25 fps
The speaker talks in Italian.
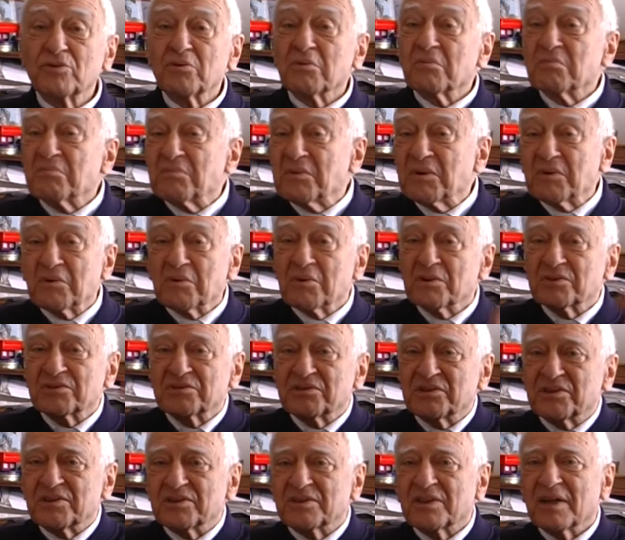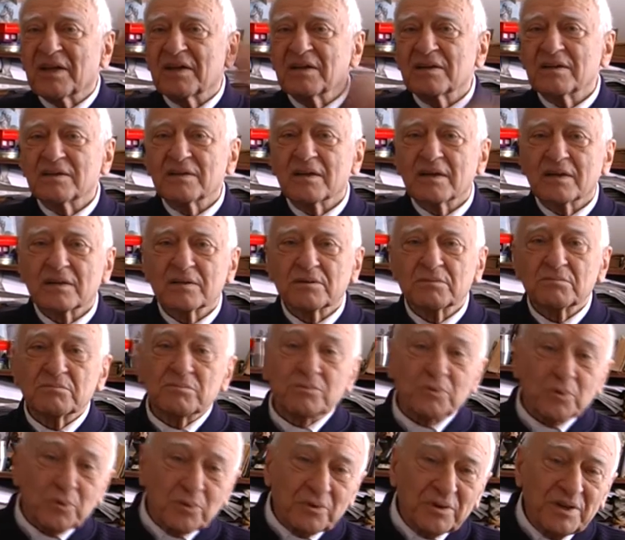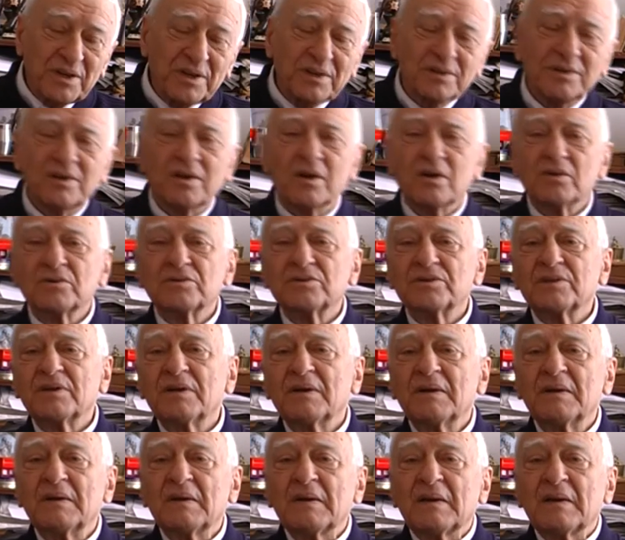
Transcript: una piccola città della Turchia di oggi,